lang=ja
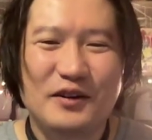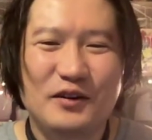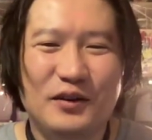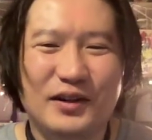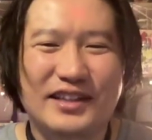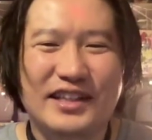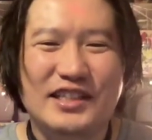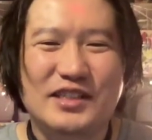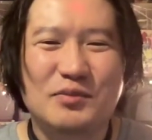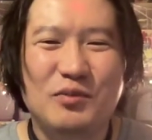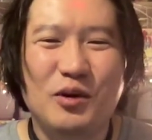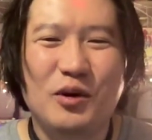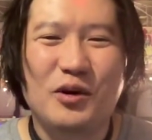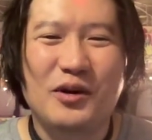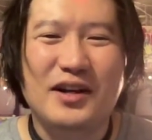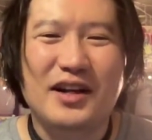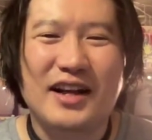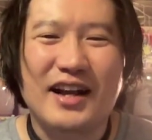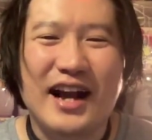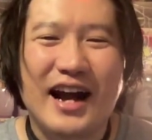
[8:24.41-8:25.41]
私
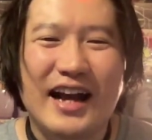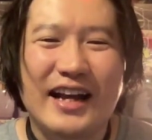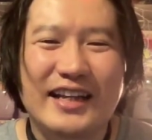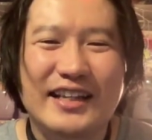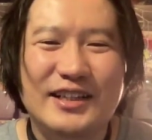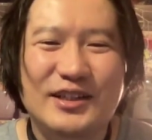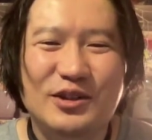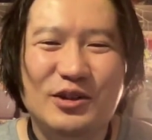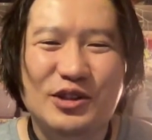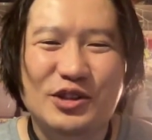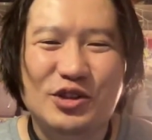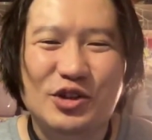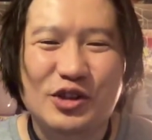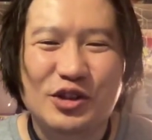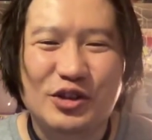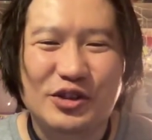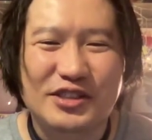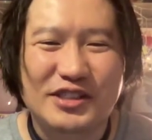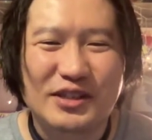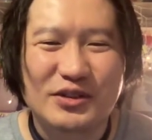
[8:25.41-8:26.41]
も会員の一
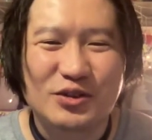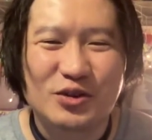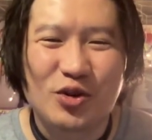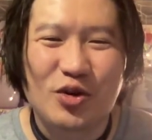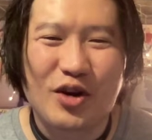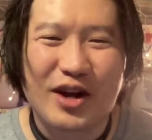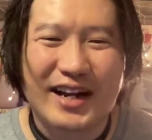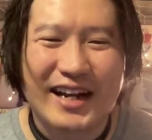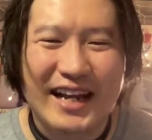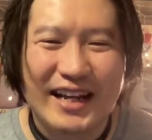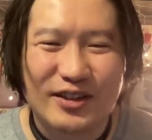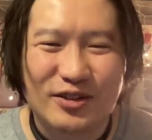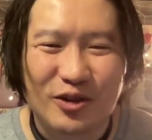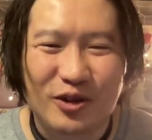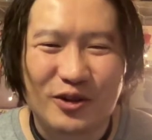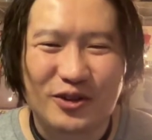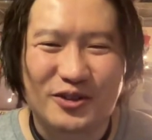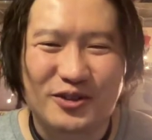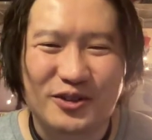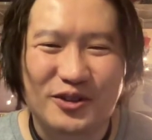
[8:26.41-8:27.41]
人として動かない
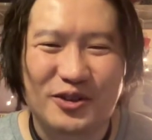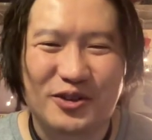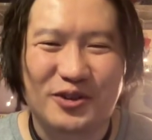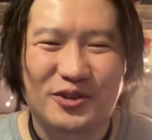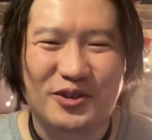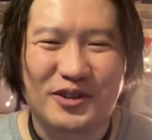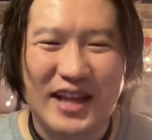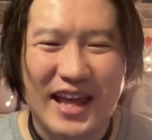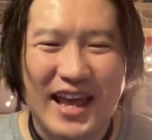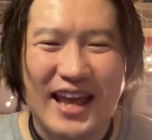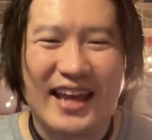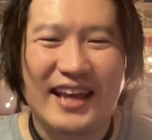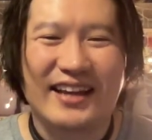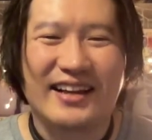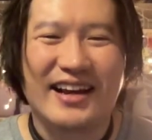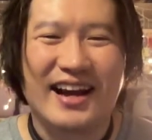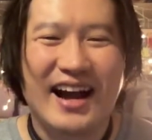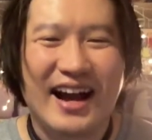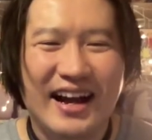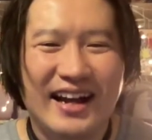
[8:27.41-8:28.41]
と、ということで、
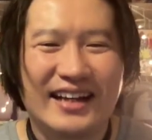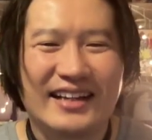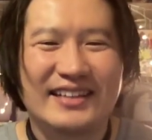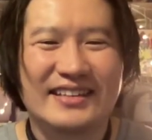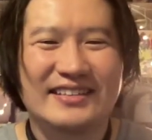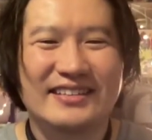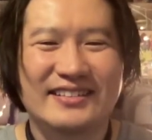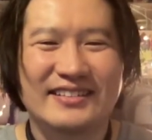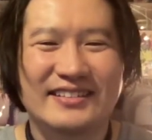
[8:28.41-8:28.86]
はい。